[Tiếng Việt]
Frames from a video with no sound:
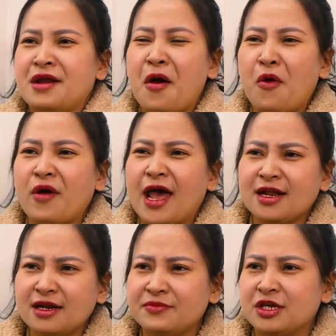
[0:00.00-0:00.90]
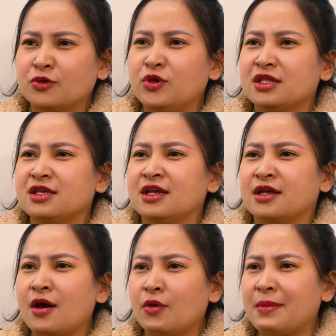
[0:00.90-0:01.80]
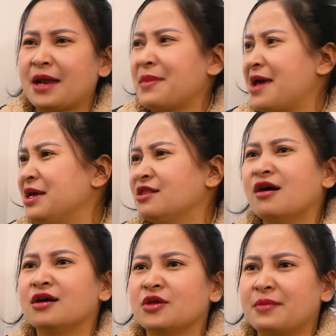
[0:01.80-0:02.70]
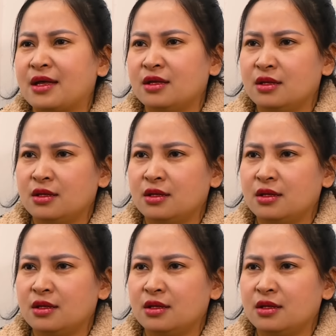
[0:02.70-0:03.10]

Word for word: Đâu, anh làm gì có chuyện gì đâu, bạn bè bình thường thôi mà.